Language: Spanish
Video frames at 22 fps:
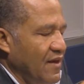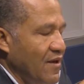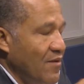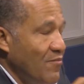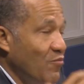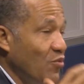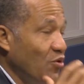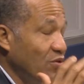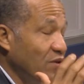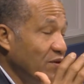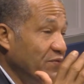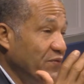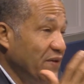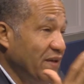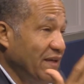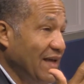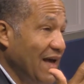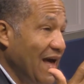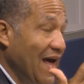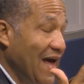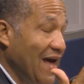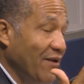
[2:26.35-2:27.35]

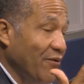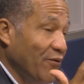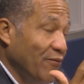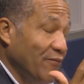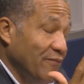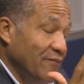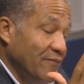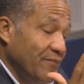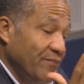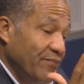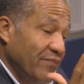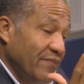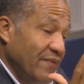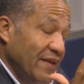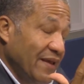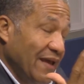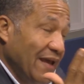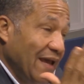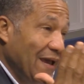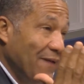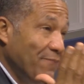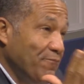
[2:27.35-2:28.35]
Modificaron,
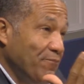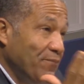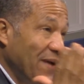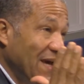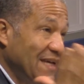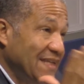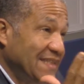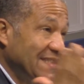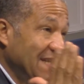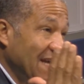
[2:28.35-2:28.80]
en vez